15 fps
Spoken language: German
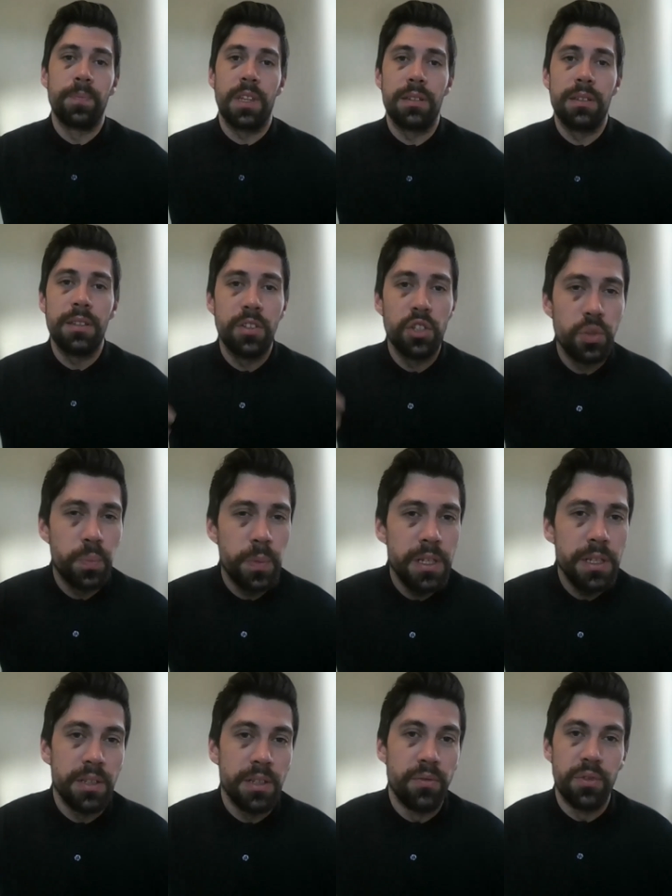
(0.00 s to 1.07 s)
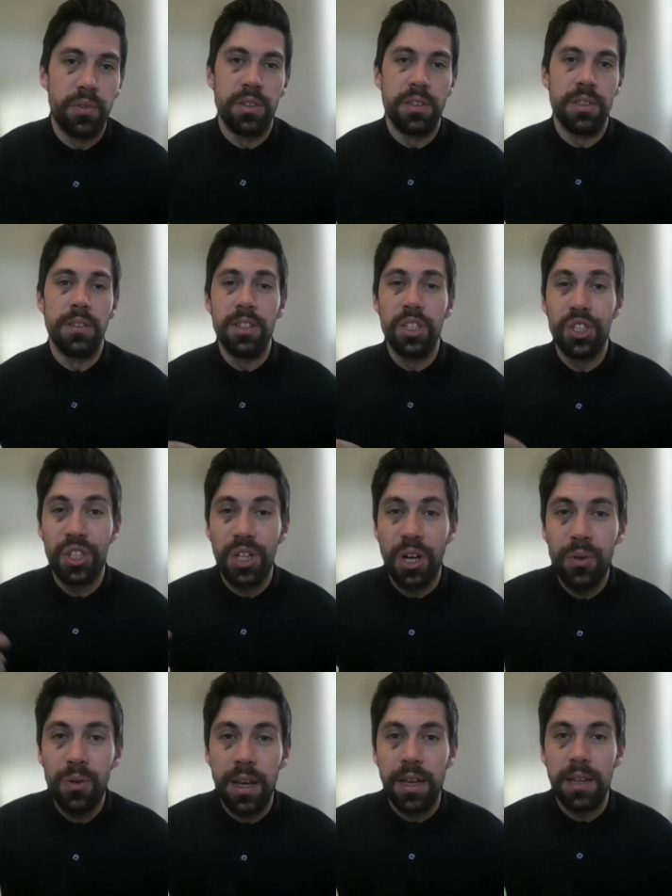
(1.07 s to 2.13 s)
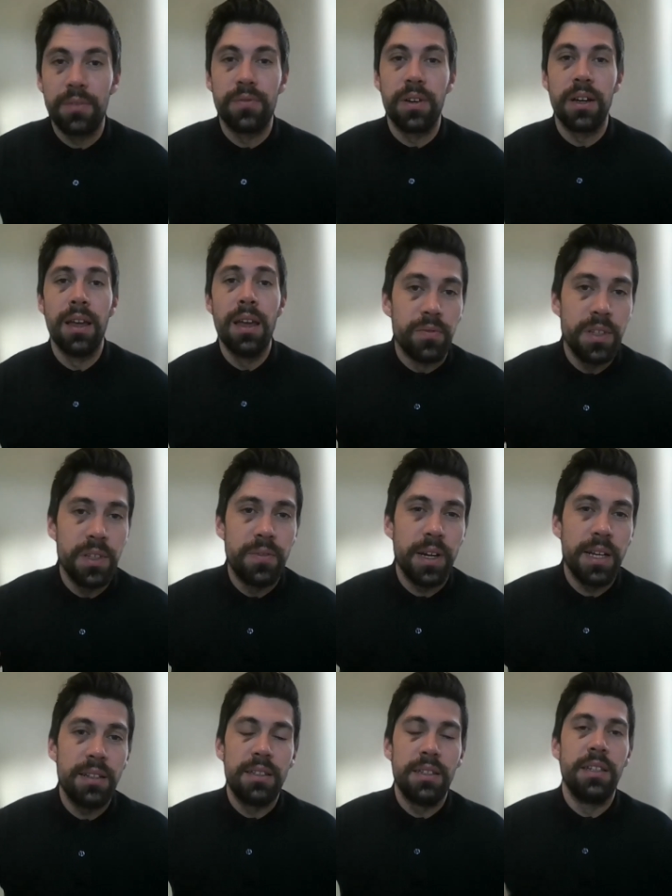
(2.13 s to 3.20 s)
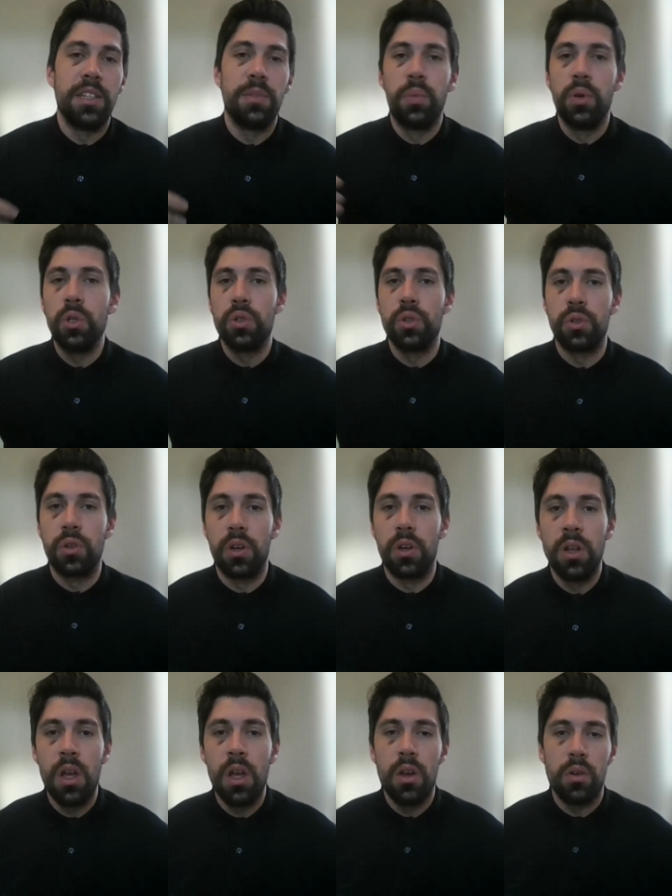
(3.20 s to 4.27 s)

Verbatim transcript: Das ist ein Spielchen für sie. Sie schauen einfach, wie weit sie dich pushen können